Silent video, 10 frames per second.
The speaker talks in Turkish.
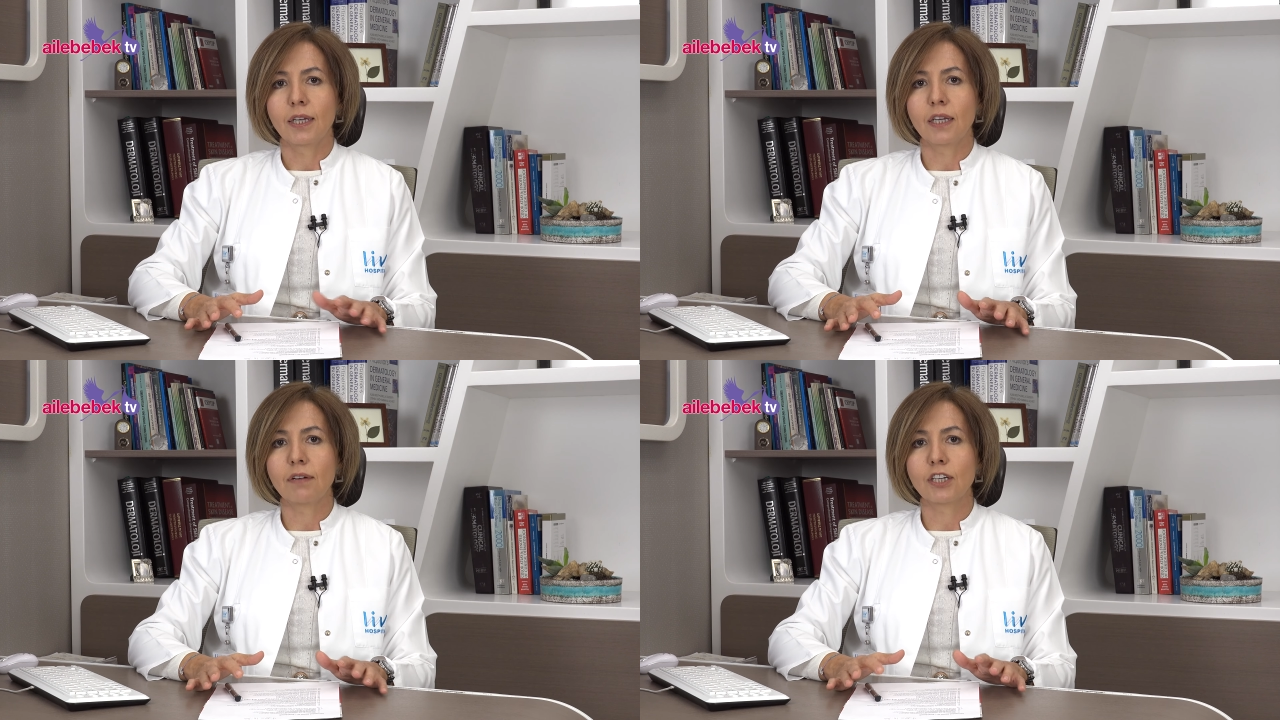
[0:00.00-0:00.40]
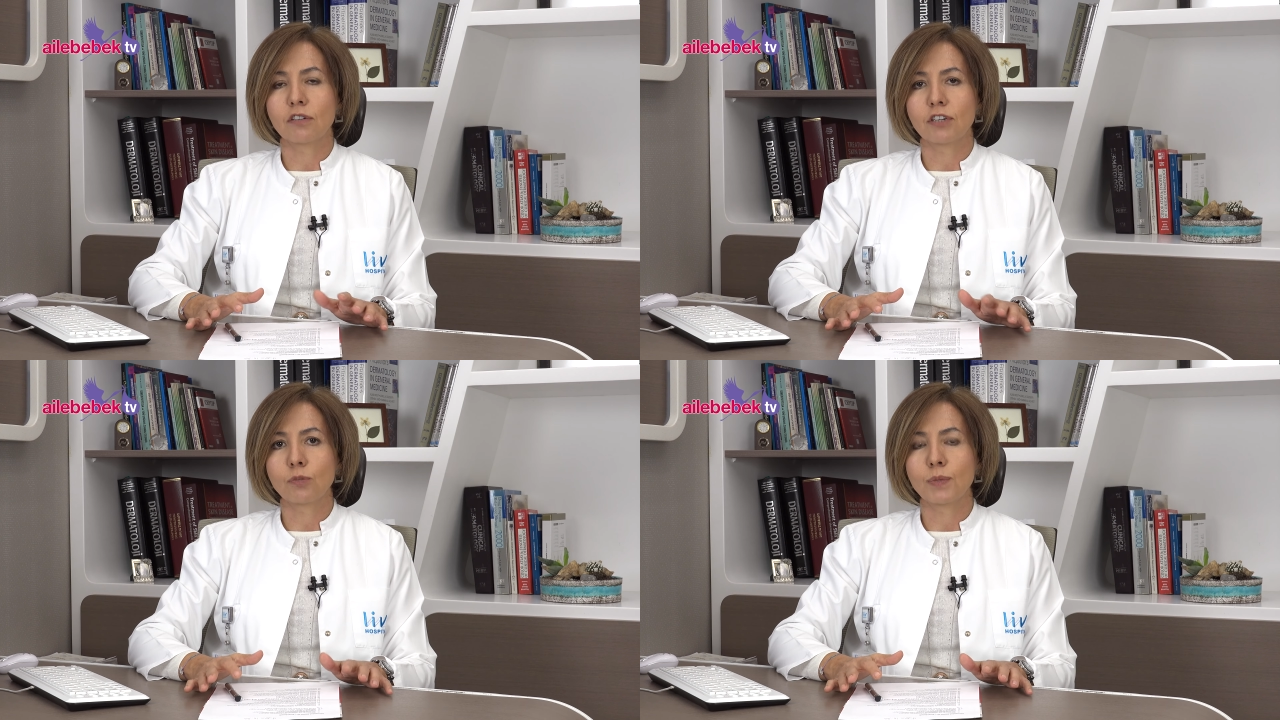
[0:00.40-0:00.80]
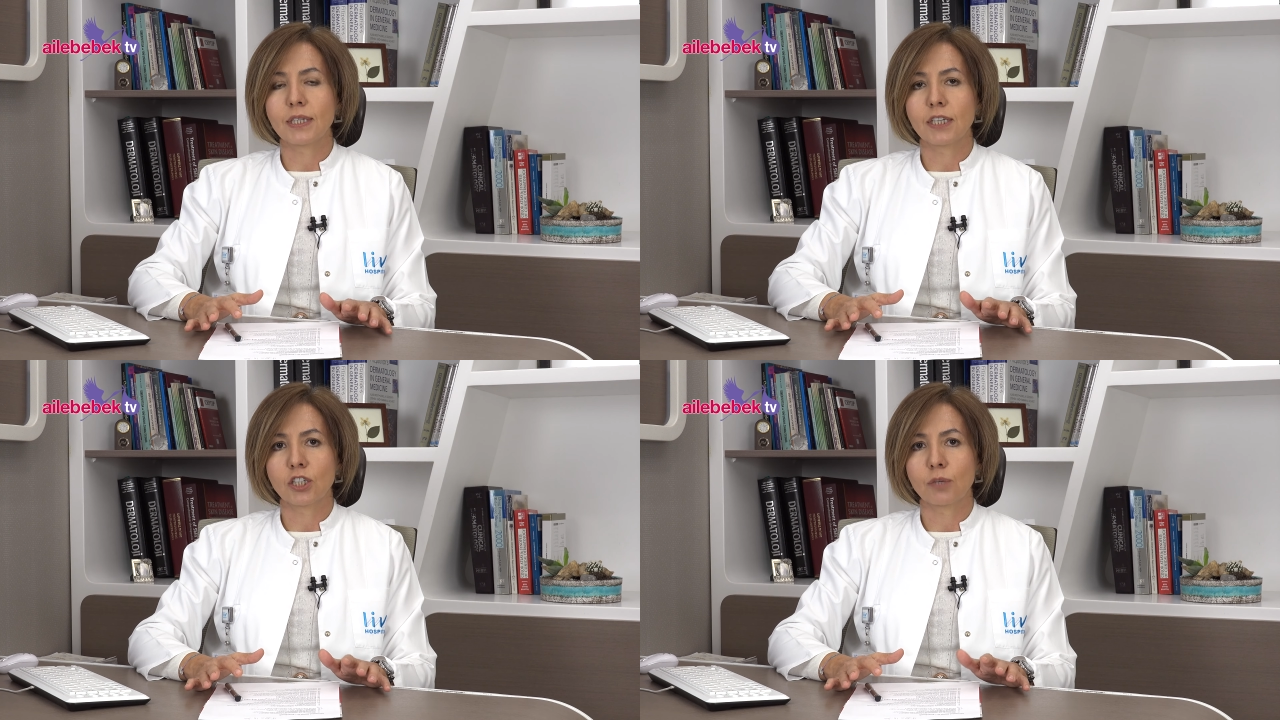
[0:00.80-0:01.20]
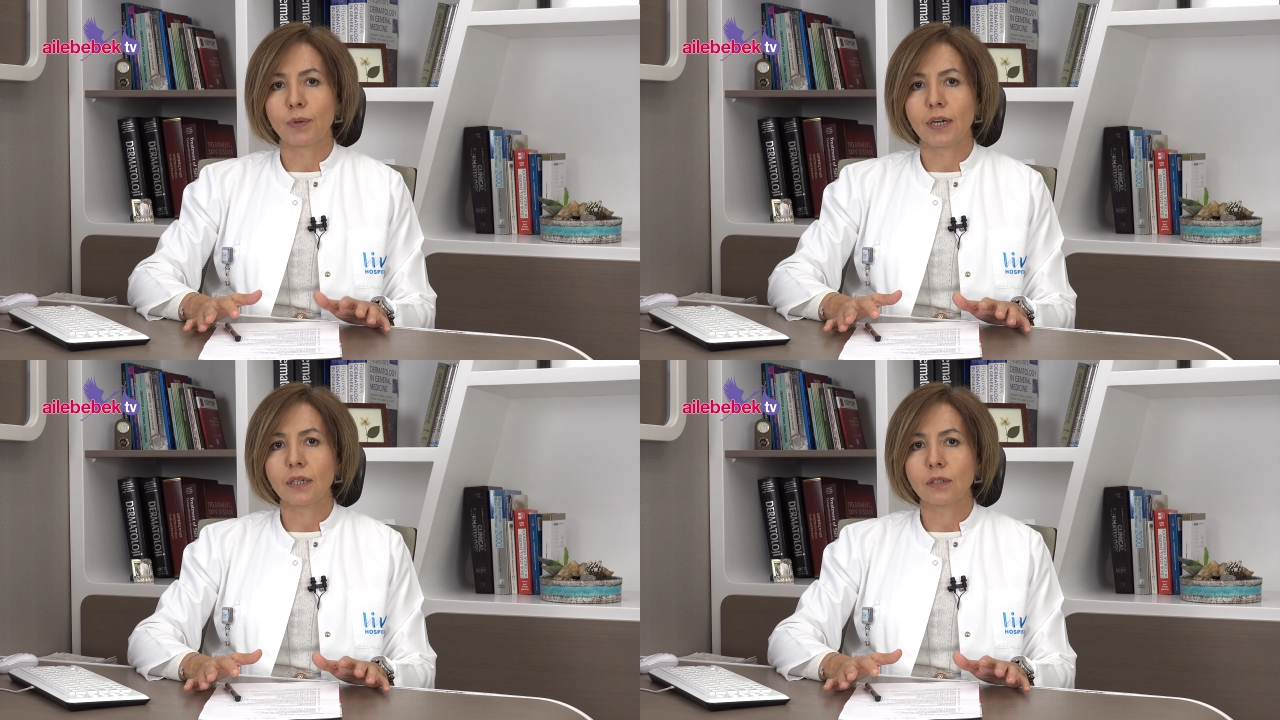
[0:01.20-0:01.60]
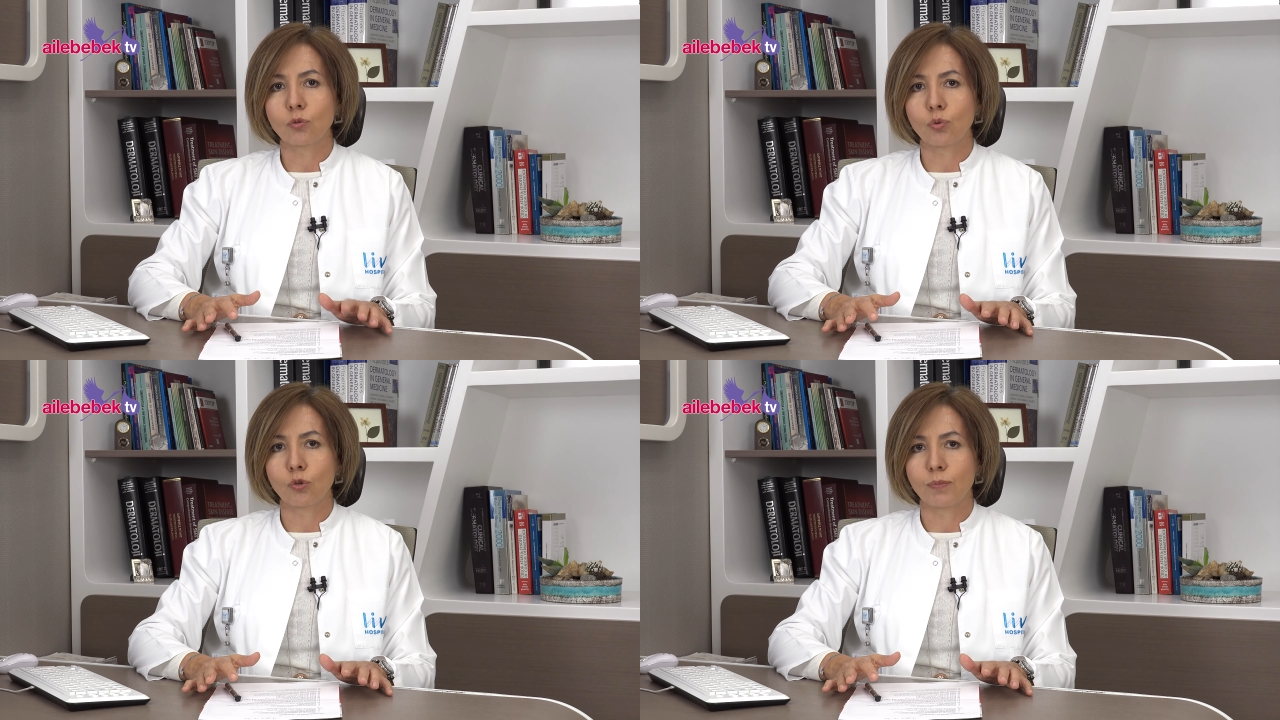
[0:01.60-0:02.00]
yavaş yavaş masaj yaparak
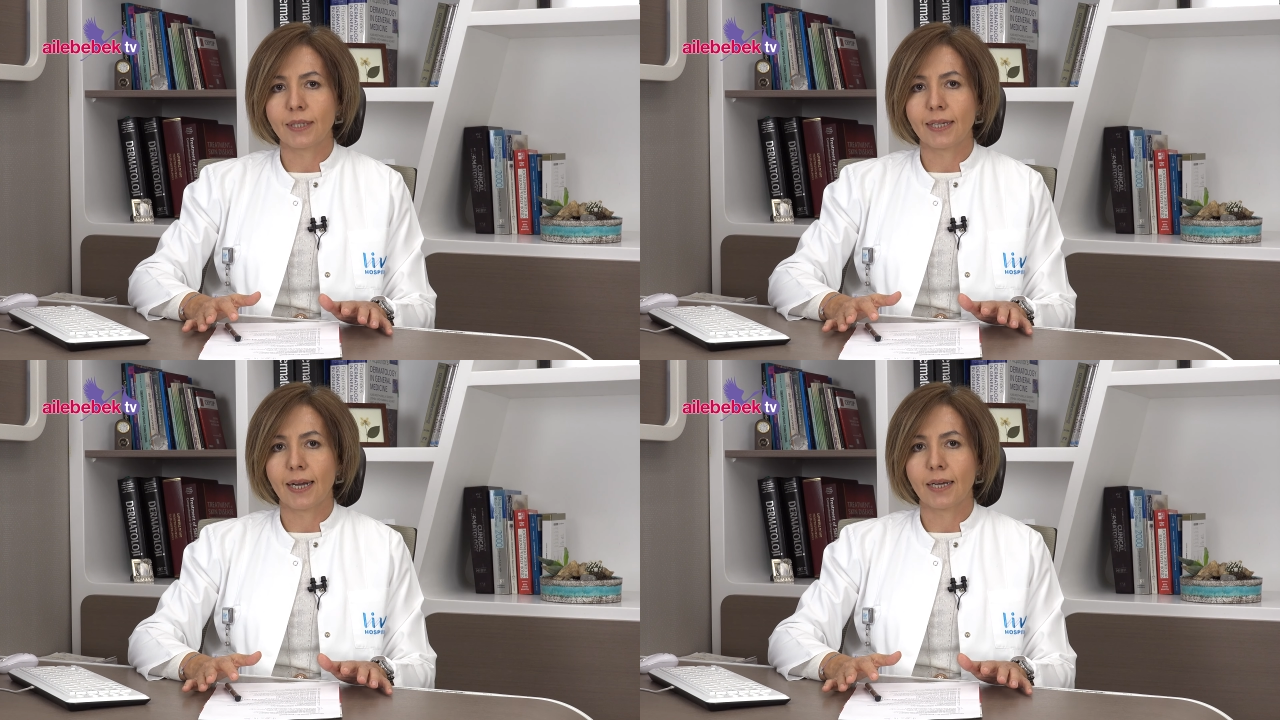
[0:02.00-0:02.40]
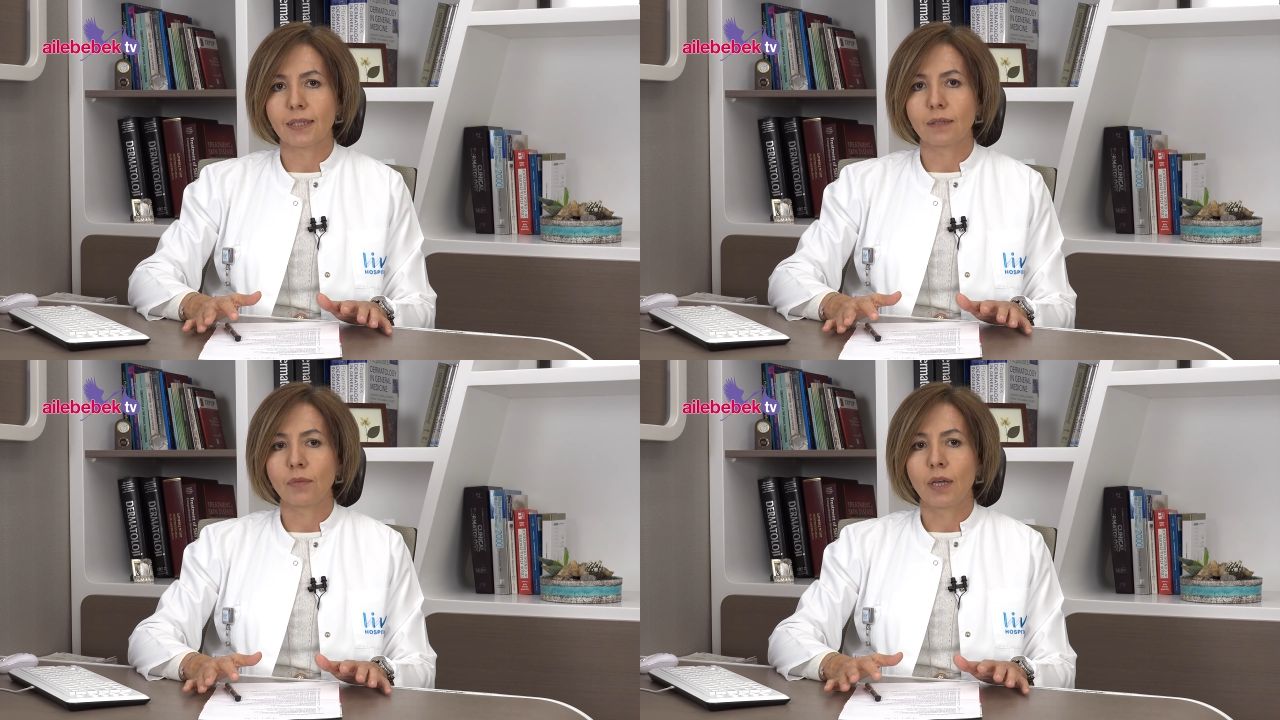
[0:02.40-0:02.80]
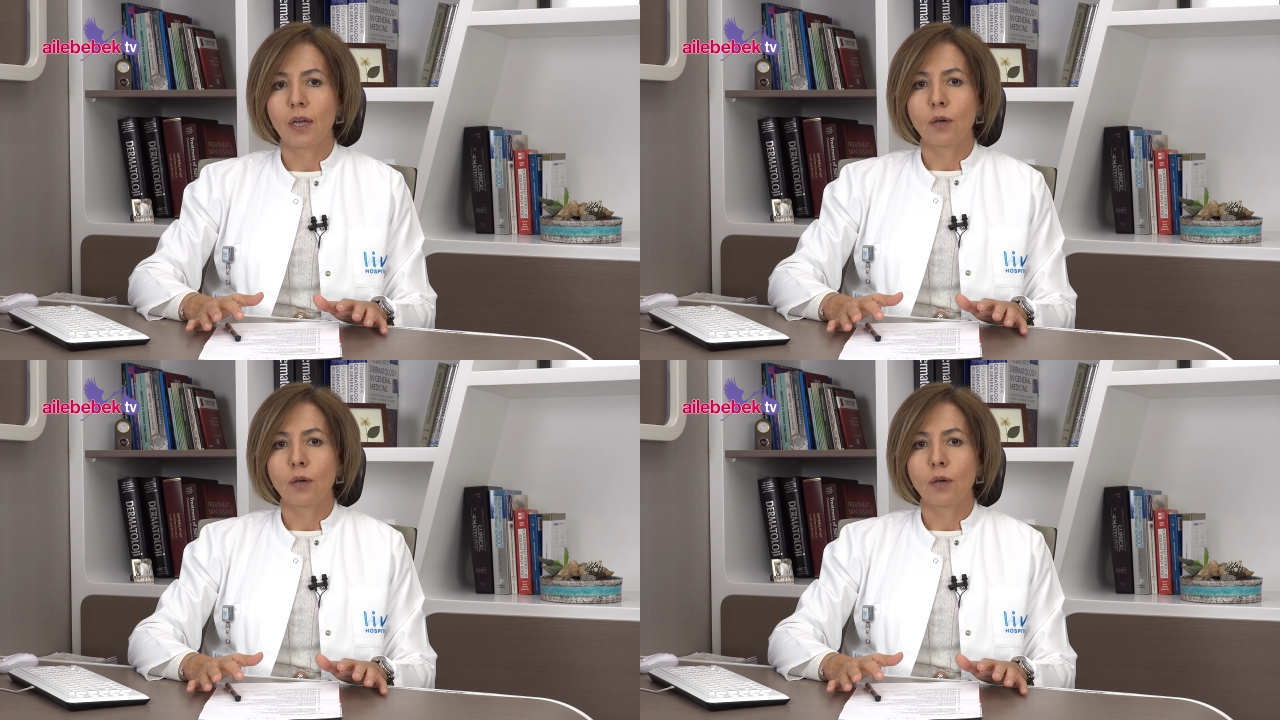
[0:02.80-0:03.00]
sürülmesi lazım.